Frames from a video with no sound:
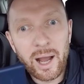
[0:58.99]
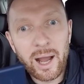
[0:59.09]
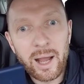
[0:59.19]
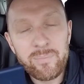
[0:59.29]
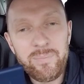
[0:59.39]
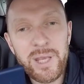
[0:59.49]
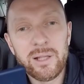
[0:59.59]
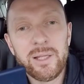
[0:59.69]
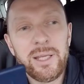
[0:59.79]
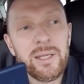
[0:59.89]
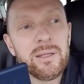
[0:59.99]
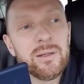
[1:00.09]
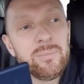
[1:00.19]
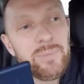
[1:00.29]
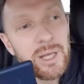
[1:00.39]
А белый,
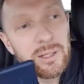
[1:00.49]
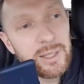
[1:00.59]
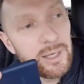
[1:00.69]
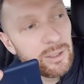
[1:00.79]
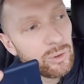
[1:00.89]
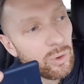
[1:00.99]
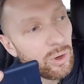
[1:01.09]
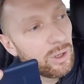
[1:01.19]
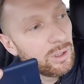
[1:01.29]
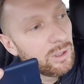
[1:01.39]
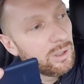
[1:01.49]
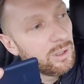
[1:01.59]
белый Рено...